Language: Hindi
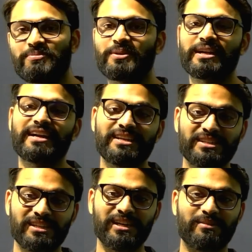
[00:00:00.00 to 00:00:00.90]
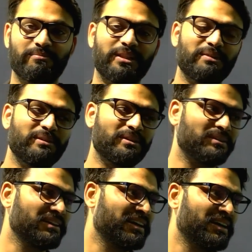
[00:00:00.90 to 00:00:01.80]
टाटा स्टील एक मतलब एक
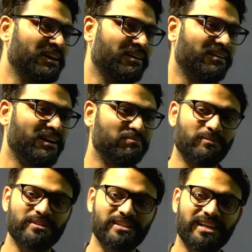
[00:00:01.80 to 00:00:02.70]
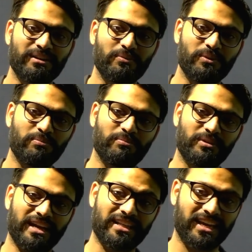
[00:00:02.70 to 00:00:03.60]
आप समझिएगा कि वो
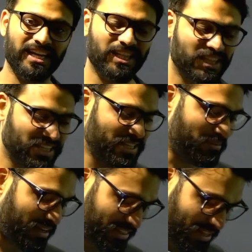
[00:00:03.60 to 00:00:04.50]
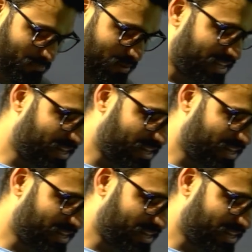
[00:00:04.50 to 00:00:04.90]
कैसे खेल इस बार कितना बढ़िया